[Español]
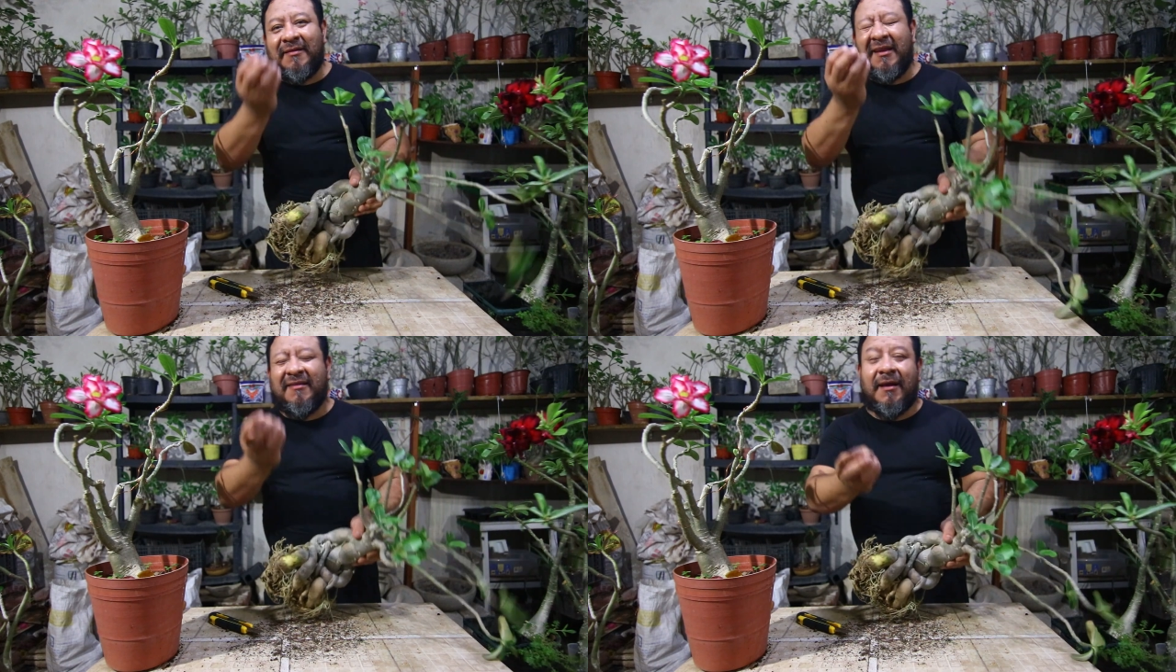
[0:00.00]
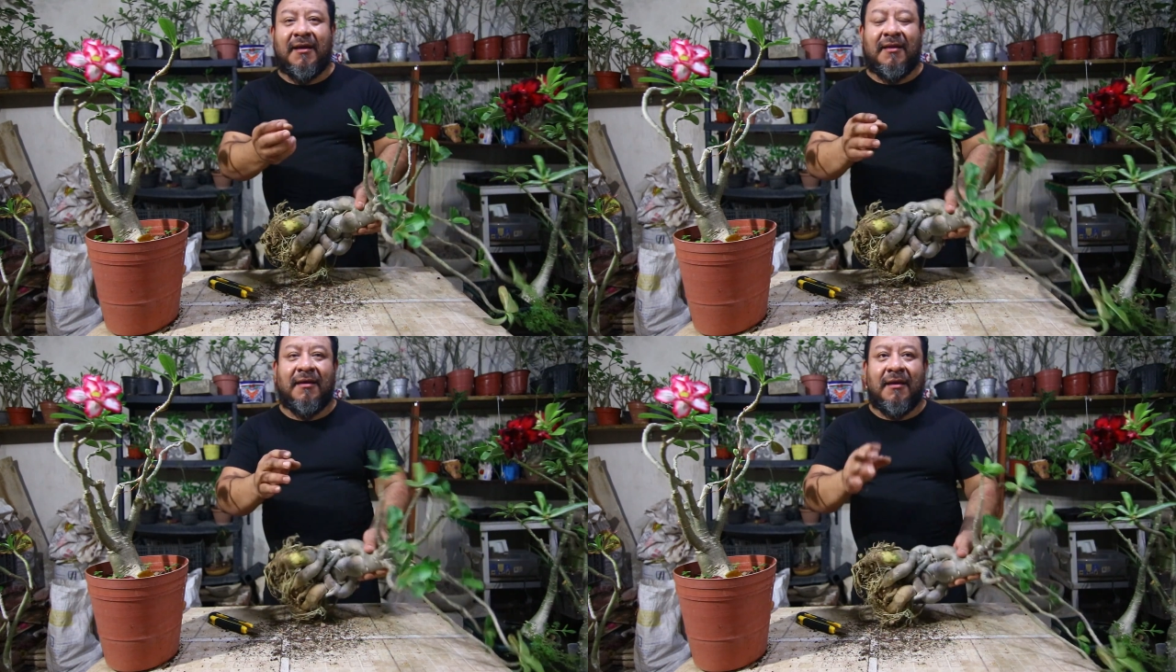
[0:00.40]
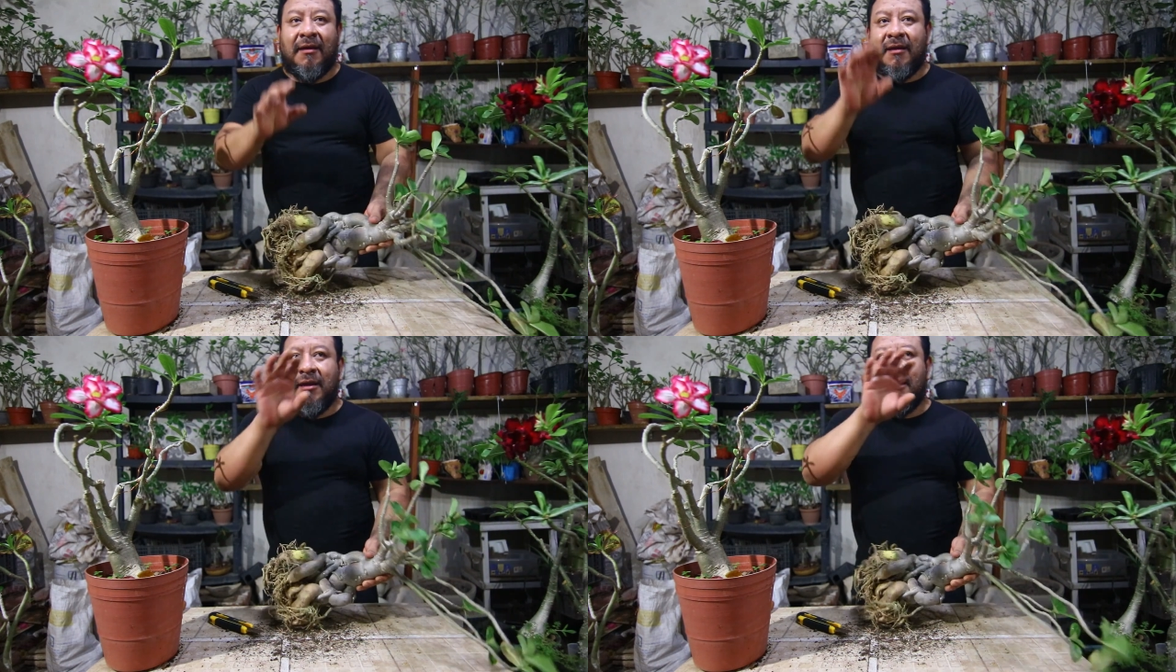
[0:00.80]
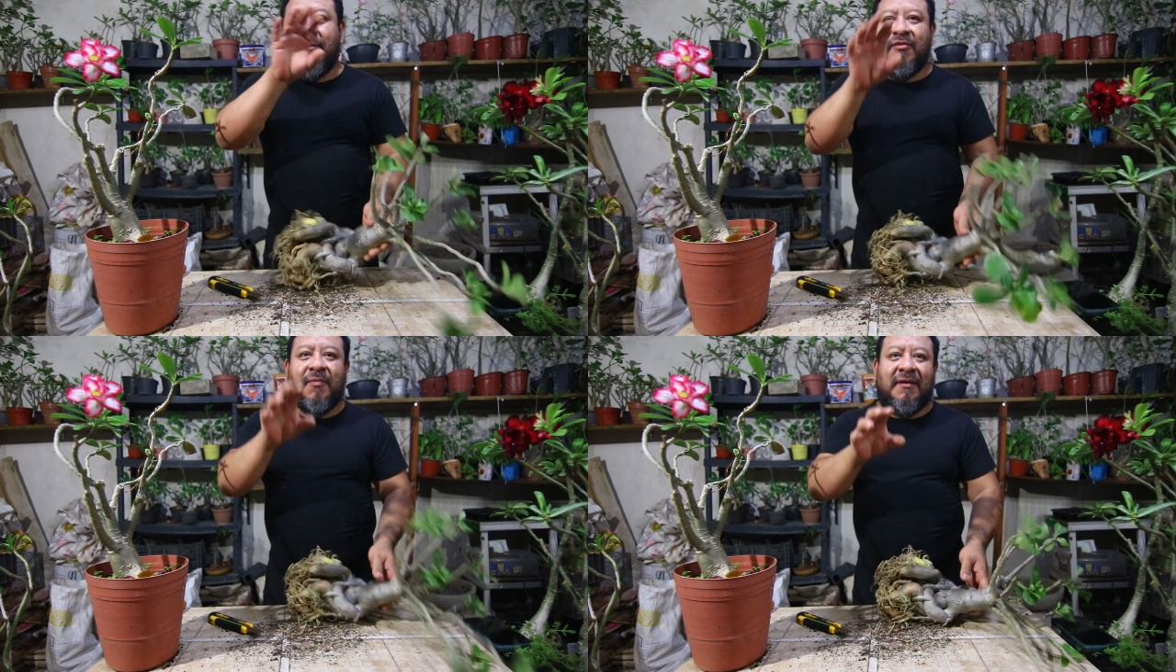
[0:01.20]
las sacan y nada
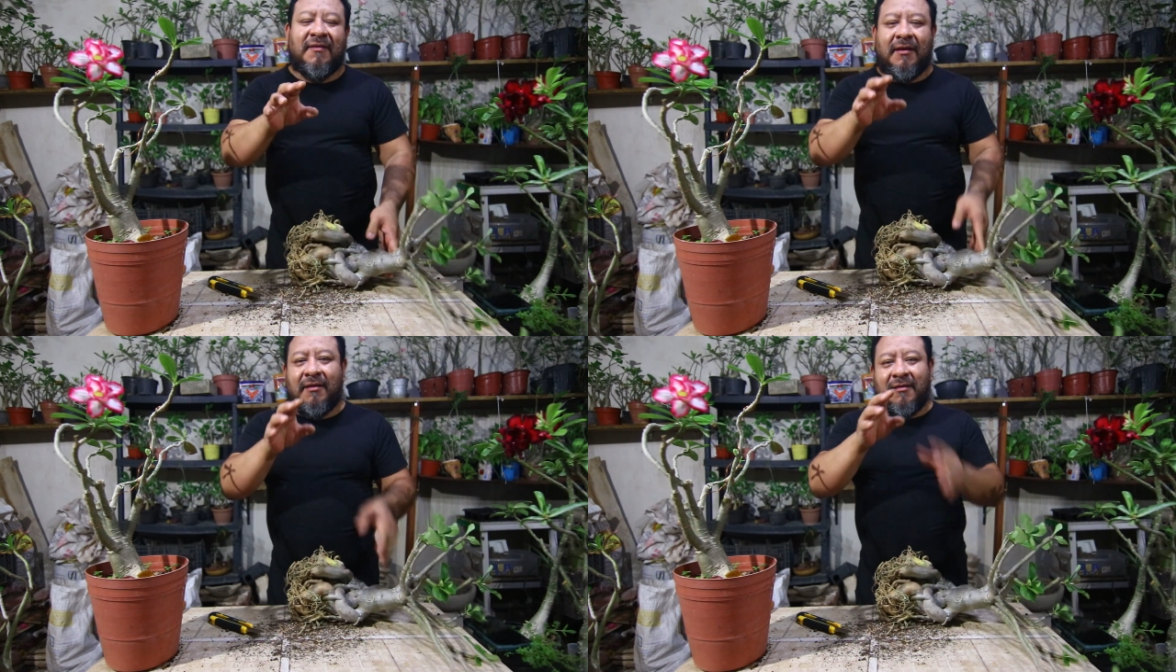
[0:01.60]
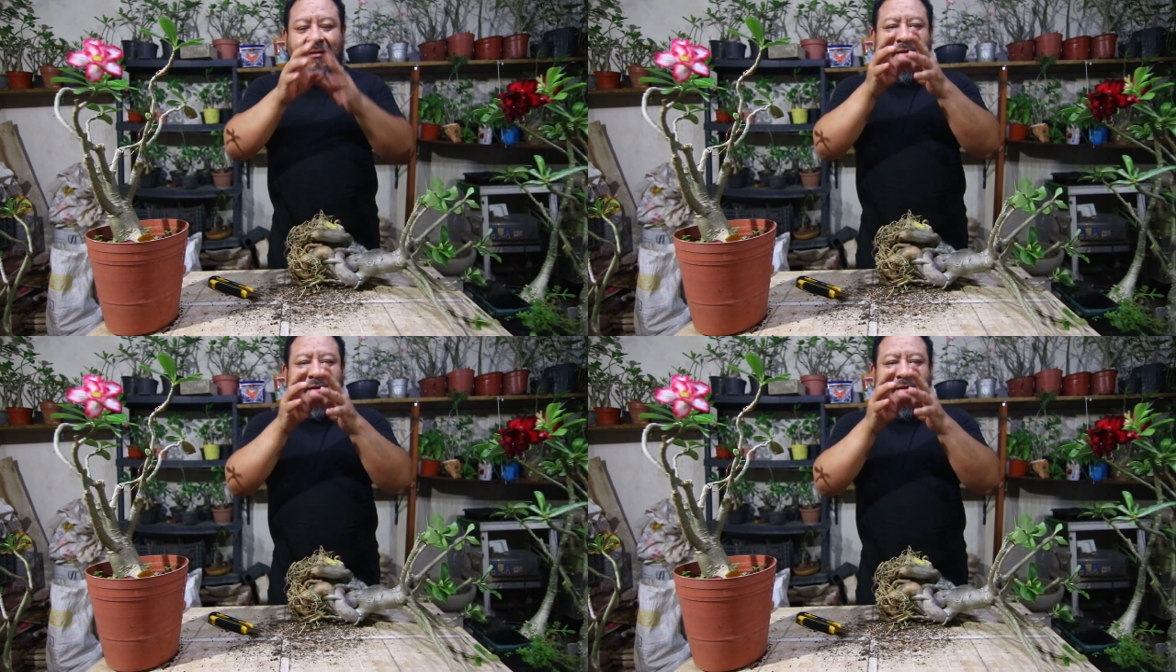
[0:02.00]
más ves el,